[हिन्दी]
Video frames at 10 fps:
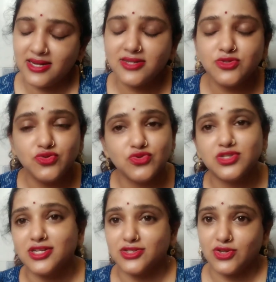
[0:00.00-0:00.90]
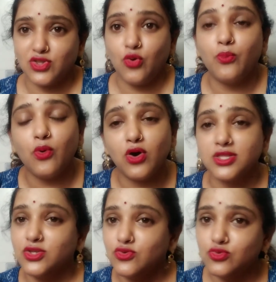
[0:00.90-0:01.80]
लाइनर यूज कर सकते हो
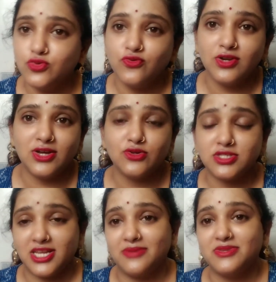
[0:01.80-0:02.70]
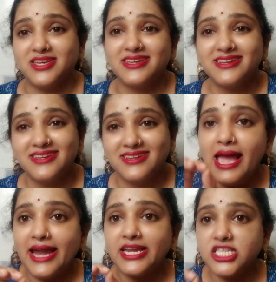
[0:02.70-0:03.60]
बहुत ही यूजफुल है उस टाइम ये
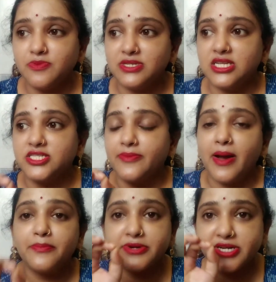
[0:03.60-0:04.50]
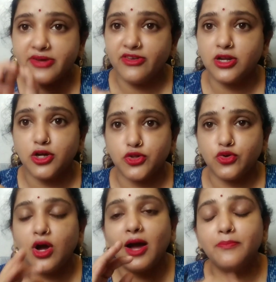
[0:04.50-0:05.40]
एंड स्पेशली जब आप ट्रैवल
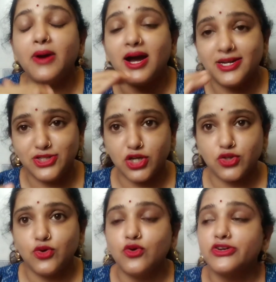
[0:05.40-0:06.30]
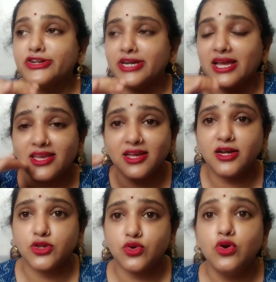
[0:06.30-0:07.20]
करते हो आप बाहर जाते हो ट्रैकिंग
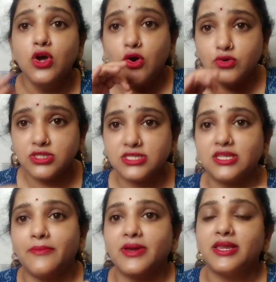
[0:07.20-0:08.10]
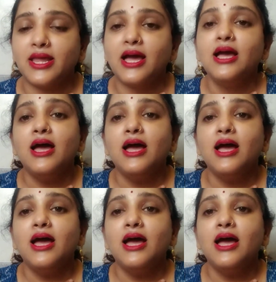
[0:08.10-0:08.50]
करते हो उस समय ना